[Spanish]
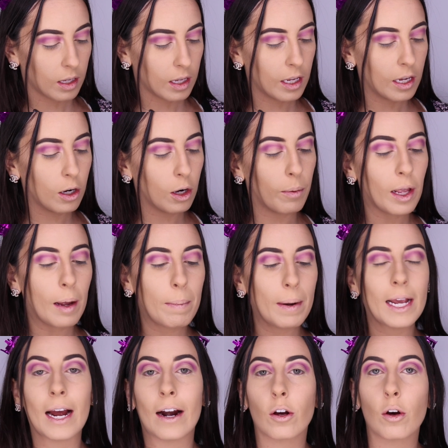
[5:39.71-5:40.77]
Y lo voy a
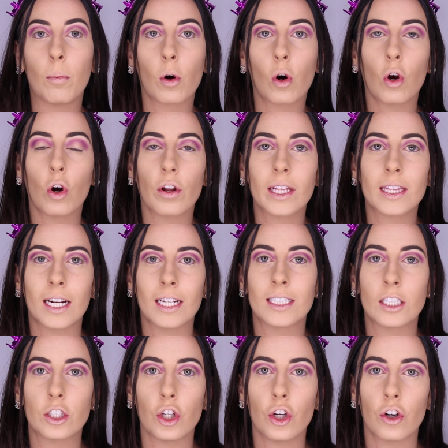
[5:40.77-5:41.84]
aplicar como color de
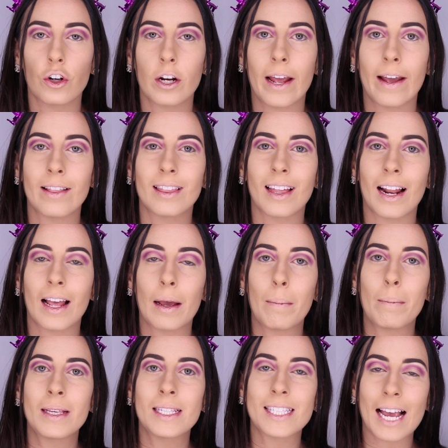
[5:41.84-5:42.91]
transición entre
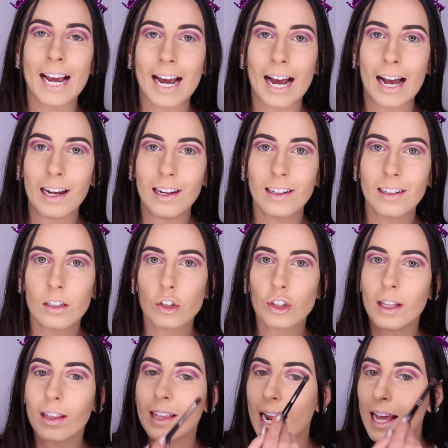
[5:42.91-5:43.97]
mi ceja,
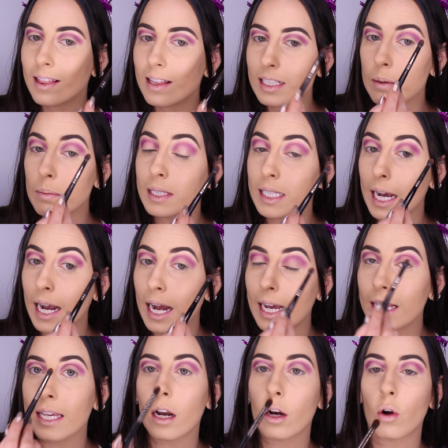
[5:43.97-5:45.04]
entre antes de mi
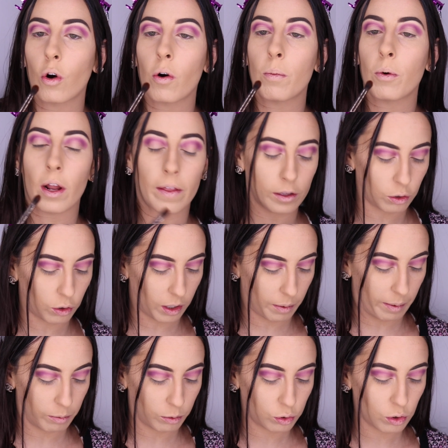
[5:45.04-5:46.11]
ceja y el color moradito que
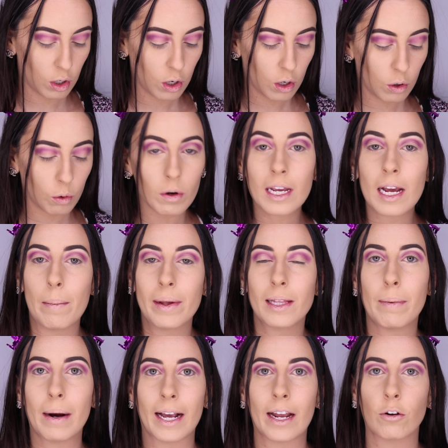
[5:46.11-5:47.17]
vemos.
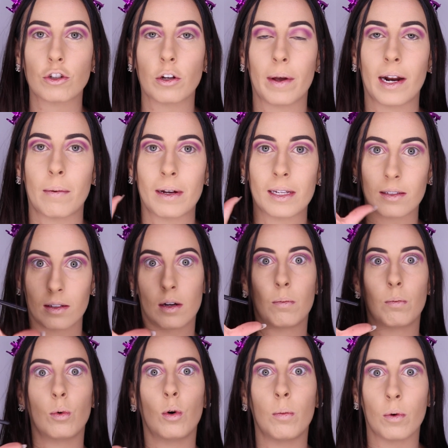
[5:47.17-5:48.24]
Únicamente para que no se vea nada más,
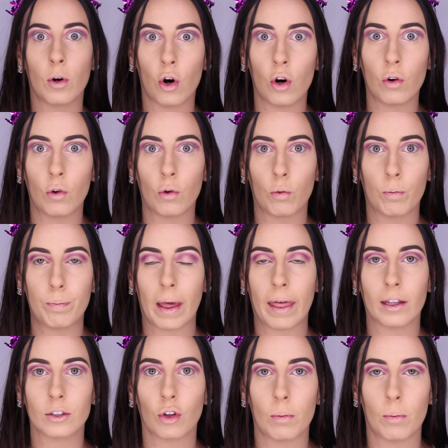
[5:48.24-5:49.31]
boom, ¿no? Un
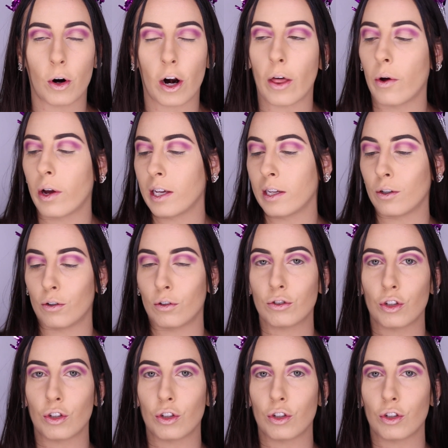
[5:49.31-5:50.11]
pedazo de morado ahí, ¿no?